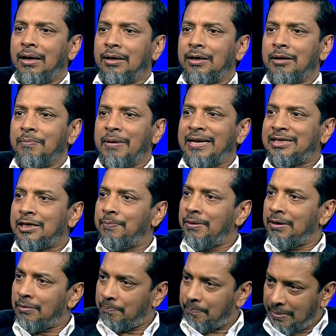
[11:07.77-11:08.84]
কিংবা
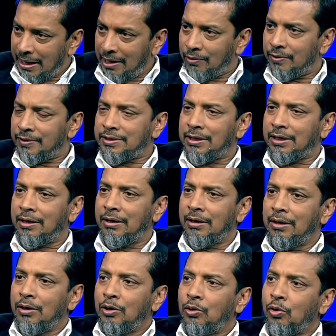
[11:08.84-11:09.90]
অ্যাসেম্বলিং প্ল্যান্ট হয়েছে
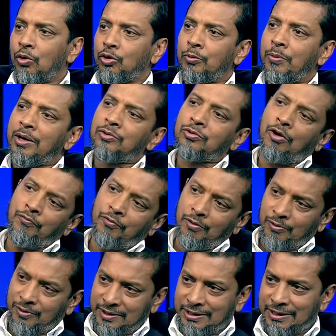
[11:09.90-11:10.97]
কত ভাগ সফল
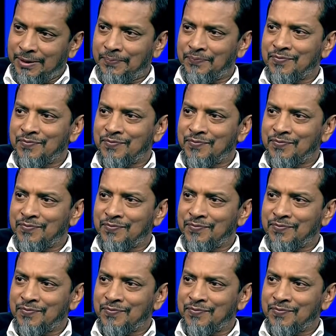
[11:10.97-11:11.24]
হয়েছে